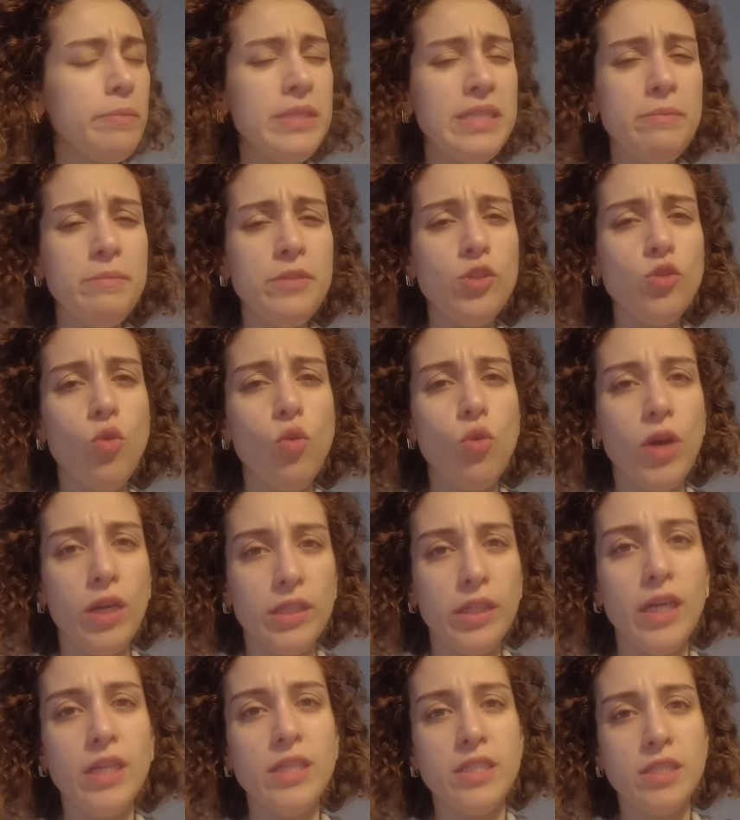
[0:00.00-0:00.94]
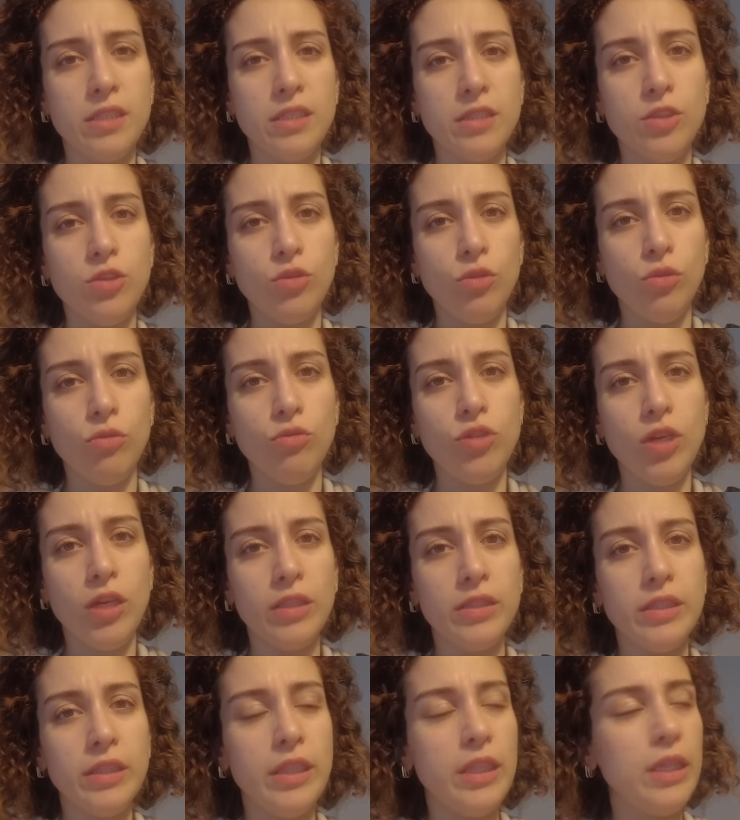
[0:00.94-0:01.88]
Bizim için o kadar sıkışık
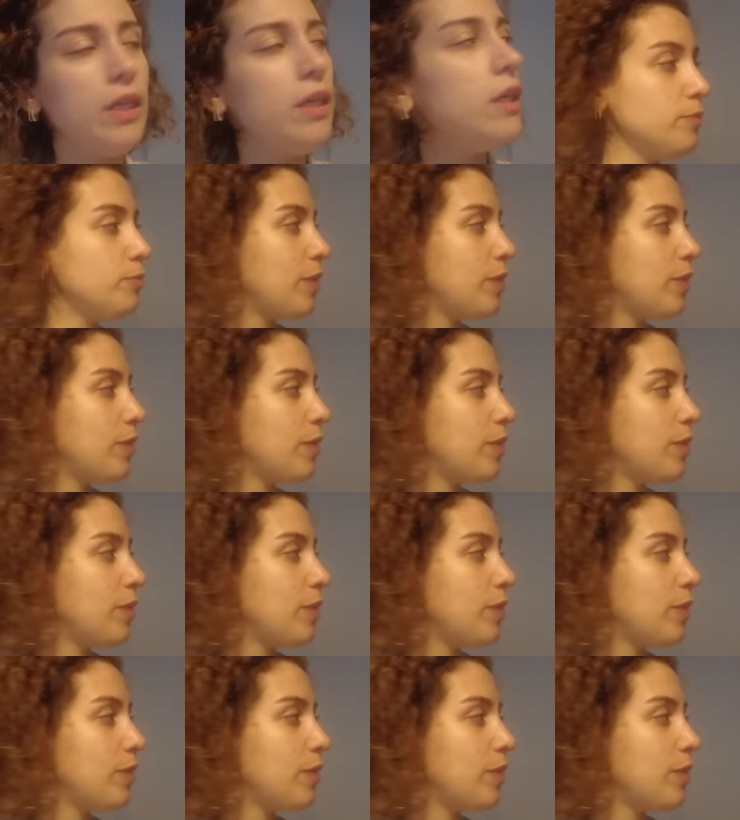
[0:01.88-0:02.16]
olacaktı ki